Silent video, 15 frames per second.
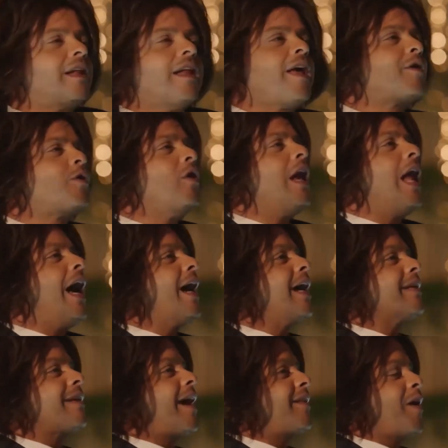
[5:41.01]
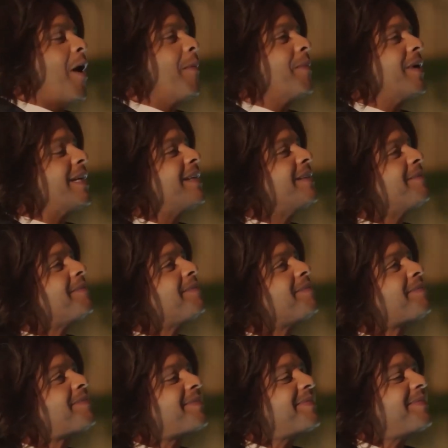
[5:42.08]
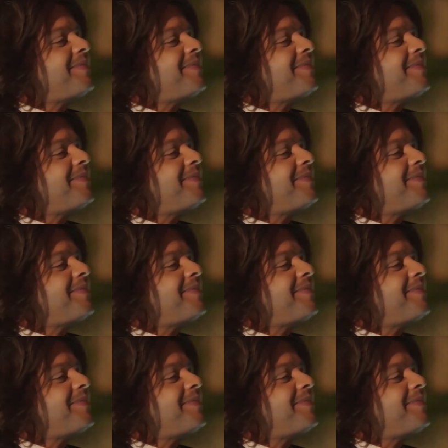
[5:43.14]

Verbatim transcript: تلاقي كل حاجه تحت امرك كل ده